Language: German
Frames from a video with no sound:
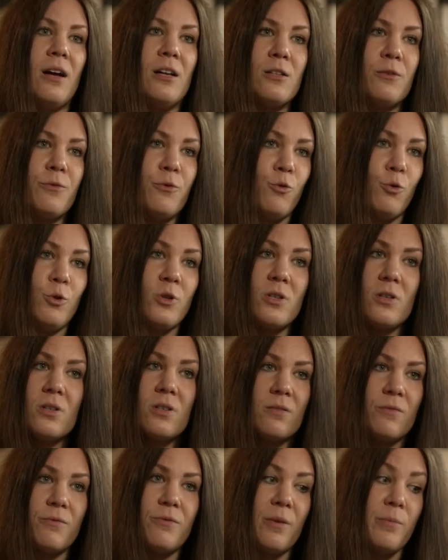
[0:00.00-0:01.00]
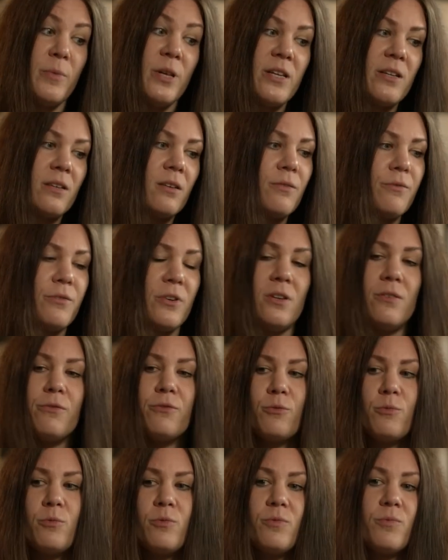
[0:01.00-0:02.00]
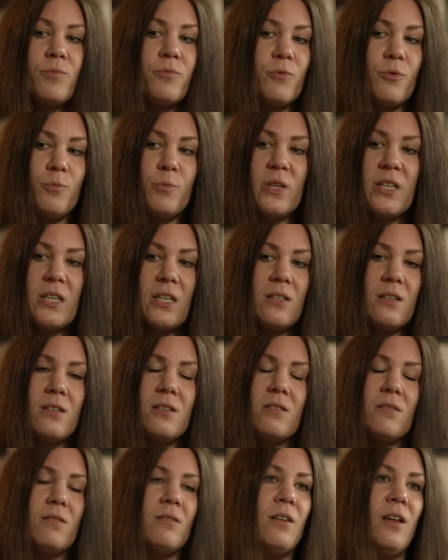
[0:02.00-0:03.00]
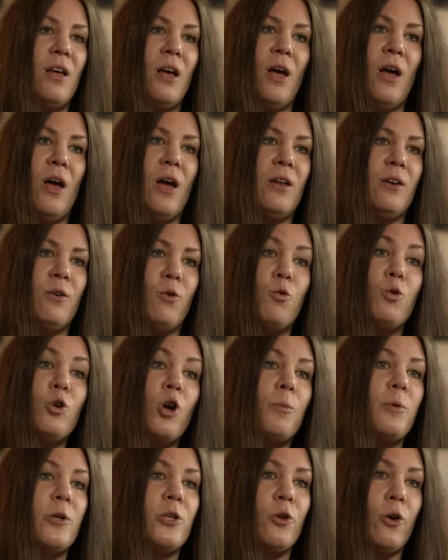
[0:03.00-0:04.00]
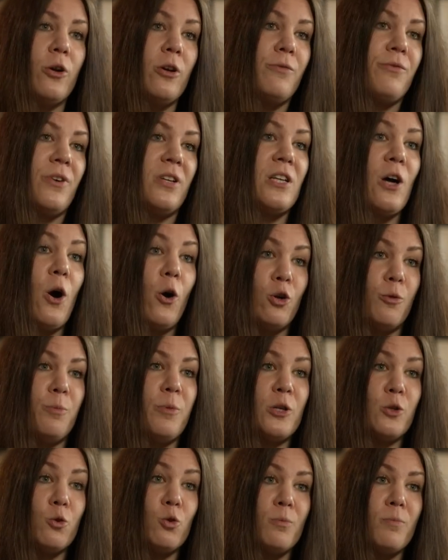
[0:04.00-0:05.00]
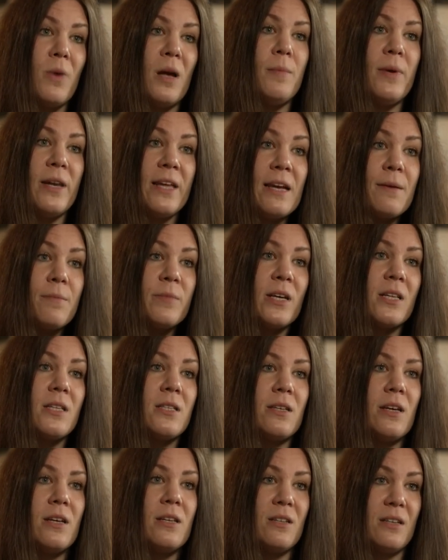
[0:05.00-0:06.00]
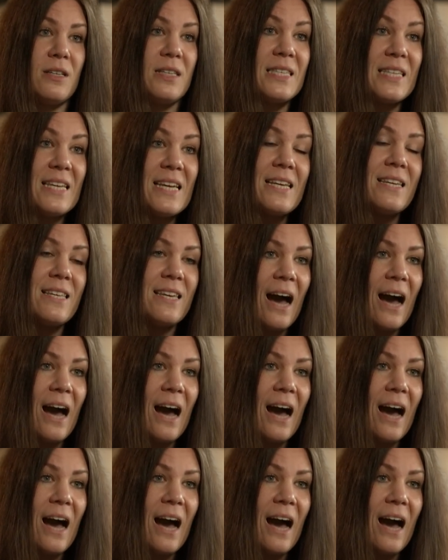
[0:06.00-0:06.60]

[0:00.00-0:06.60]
Also für uns ist es ein Familiengewinn, für, für mich ist es ein eine unglaublich neue, vertraute Person in meinem Leben, jetzt seit zehn